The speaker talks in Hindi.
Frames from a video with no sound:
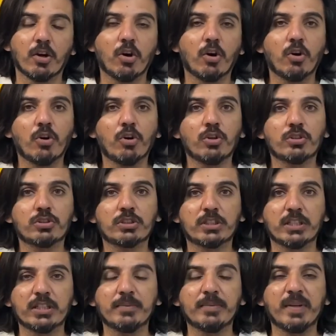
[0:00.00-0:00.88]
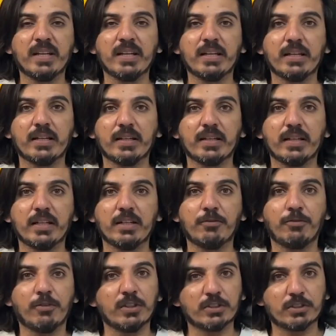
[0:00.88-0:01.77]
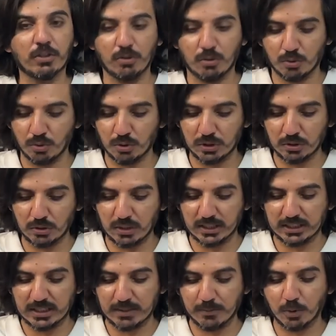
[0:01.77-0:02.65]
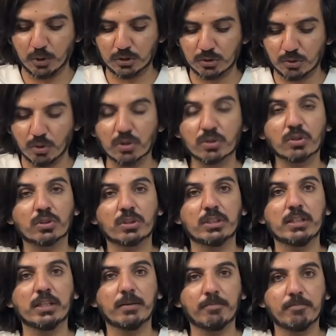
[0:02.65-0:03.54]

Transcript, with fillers: और सिंध में इन्फ्लुएंशियल लोगों की तो इलेक्शन बहुत ज़रूरत होती है